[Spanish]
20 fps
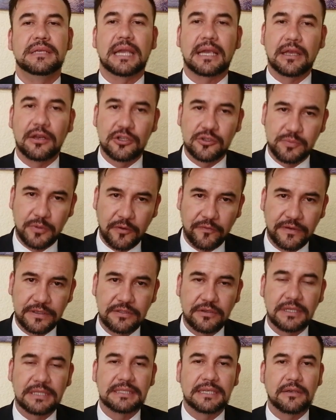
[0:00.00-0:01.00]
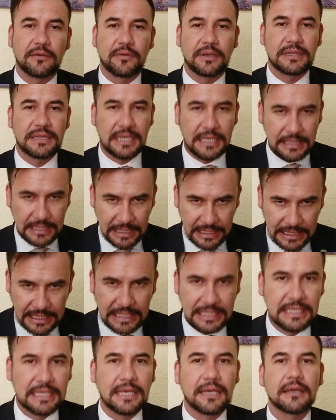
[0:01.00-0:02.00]
ya que los profesores se encuentran en
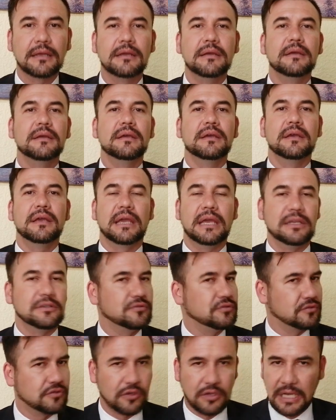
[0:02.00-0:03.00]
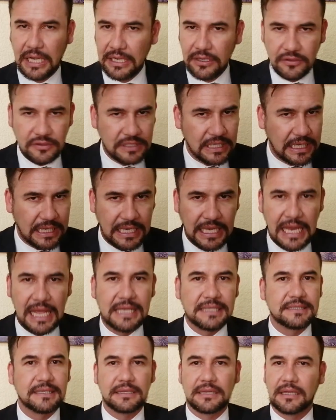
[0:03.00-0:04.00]
línea en sus horarios de
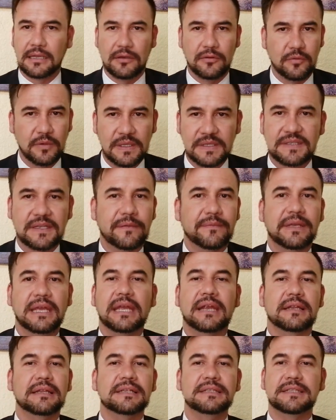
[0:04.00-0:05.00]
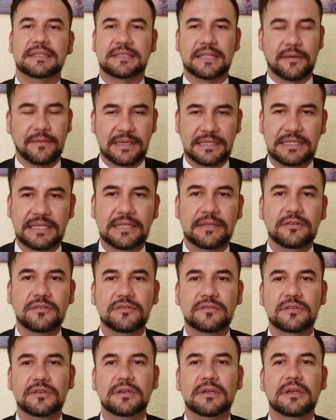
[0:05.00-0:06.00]
clase de lunes a viernes
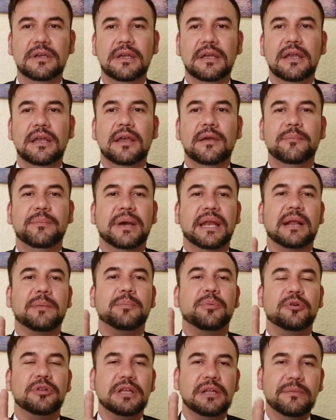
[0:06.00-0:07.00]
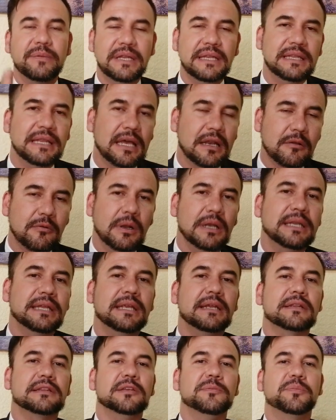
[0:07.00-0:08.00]
establecidos para poder brindar
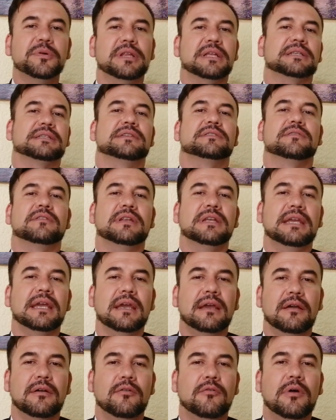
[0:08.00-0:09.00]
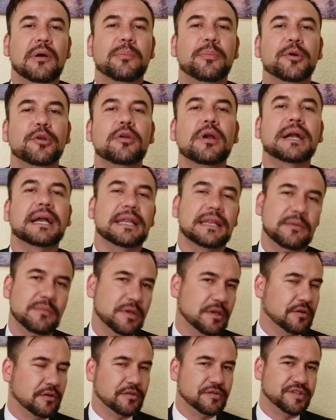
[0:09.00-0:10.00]
cualquier tipo de asesoría o apoyo
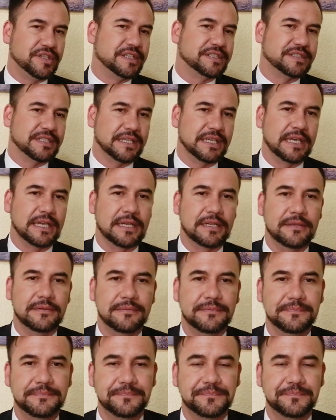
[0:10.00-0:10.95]
académico que ustedes requieran.